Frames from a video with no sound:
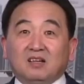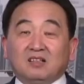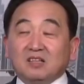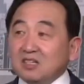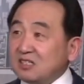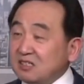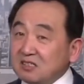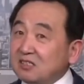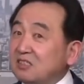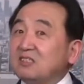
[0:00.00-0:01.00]
这是
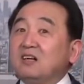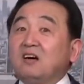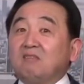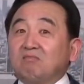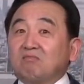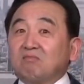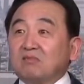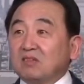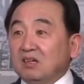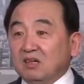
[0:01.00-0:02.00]
事实啊。
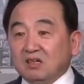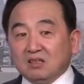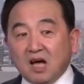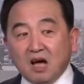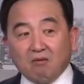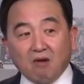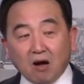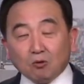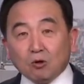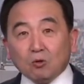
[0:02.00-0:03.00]
那
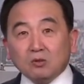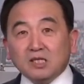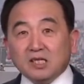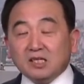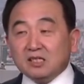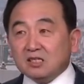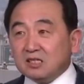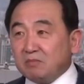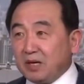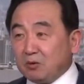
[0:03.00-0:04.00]
网络攻击
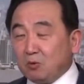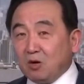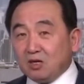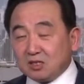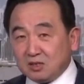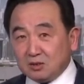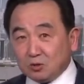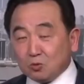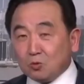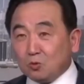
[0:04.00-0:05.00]
是美国，是
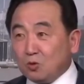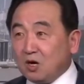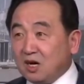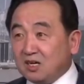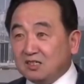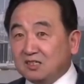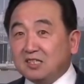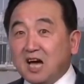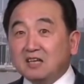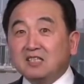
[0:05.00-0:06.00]
中共国很
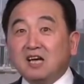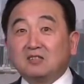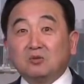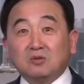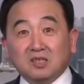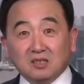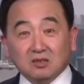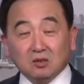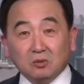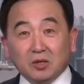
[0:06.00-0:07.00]
强项的东西，
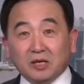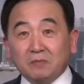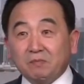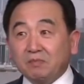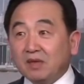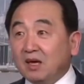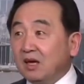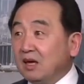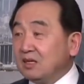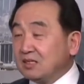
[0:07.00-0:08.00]
对不对？
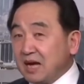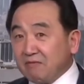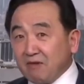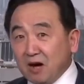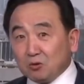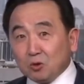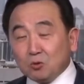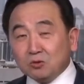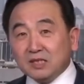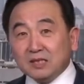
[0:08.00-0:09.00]
在网络
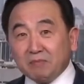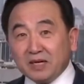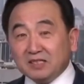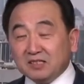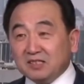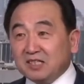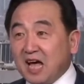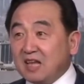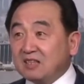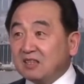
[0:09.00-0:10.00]
攻击的背景之下。